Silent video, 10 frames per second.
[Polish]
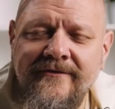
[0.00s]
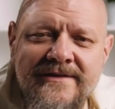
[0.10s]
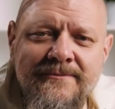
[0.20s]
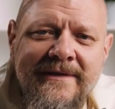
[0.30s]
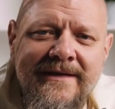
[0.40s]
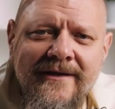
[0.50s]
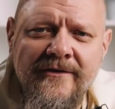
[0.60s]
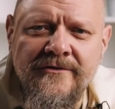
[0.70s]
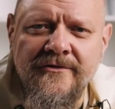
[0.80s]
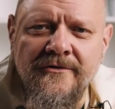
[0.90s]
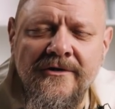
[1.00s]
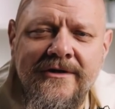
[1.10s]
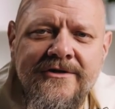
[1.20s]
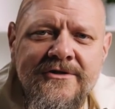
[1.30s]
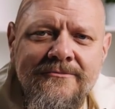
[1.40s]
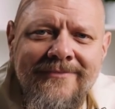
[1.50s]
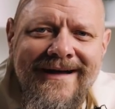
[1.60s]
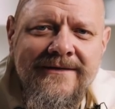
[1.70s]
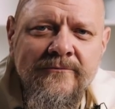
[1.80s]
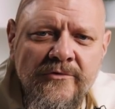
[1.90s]
Więc pytanie o to, czy
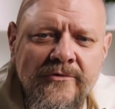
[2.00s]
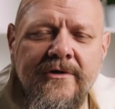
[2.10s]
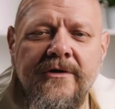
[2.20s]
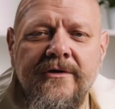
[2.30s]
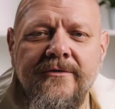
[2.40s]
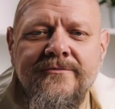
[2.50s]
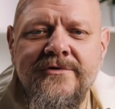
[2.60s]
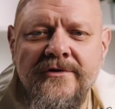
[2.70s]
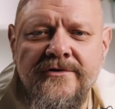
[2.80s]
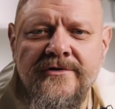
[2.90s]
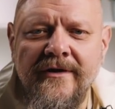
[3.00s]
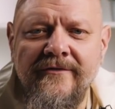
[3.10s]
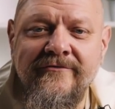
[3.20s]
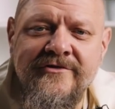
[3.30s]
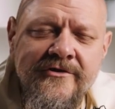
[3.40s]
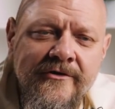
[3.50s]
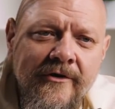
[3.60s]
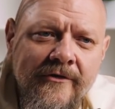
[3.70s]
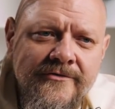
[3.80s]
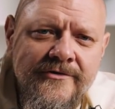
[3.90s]
Pan Bóg przyjdzie w
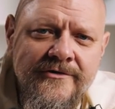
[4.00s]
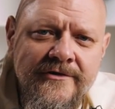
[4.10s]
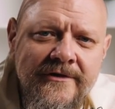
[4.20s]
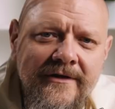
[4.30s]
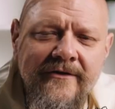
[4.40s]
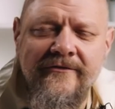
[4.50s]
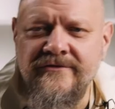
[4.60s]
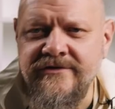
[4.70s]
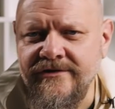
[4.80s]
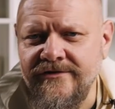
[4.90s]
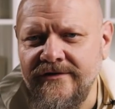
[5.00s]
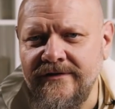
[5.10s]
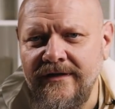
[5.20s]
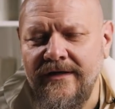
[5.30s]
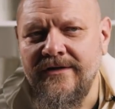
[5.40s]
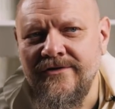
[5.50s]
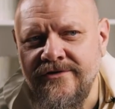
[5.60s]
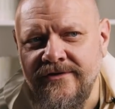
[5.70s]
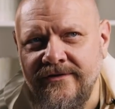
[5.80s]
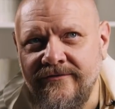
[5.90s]
cichości, w ciszy,
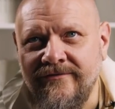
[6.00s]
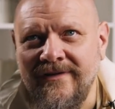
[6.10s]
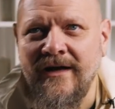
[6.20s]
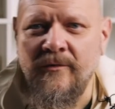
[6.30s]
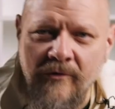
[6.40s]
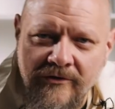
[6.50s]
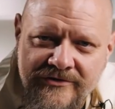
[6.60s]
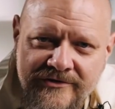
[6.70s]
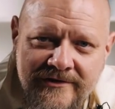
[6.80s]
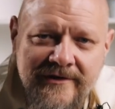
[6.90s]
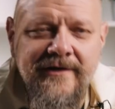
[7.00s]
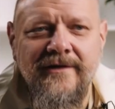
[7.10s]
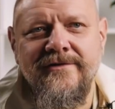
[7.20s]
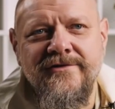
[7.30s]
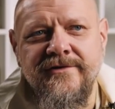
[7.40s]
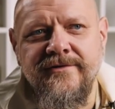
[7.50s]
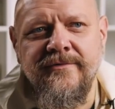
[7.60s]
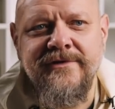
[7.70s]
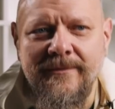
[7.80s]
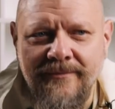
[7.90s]
czy w nagłości, czy
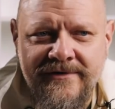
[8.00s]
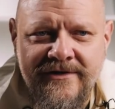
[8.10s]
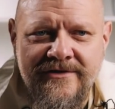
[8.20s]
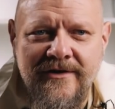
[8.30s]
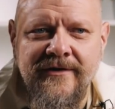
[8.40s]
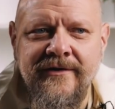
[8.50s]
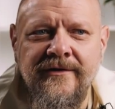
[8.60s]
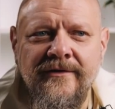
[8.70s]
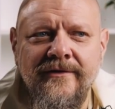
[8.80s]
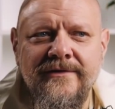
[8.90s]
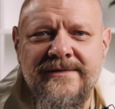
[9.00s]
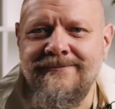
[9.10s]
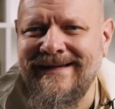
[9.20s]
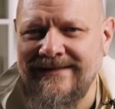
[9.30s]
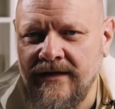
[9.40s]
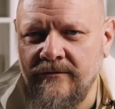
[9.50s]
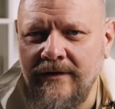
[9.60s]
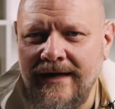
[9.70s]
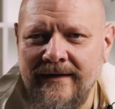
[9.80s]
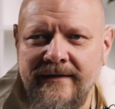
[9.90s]
można powiedzieć e,
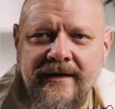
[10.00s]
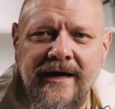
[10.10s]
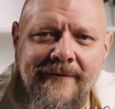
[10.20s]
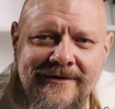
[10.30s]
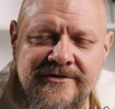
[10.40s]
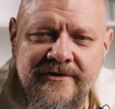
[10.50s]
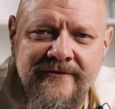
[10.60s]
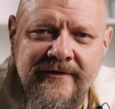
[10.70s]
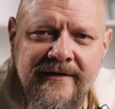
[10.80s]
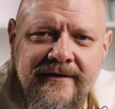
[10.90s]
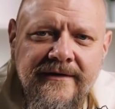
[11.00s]
spektakularnie, hałaśliwie.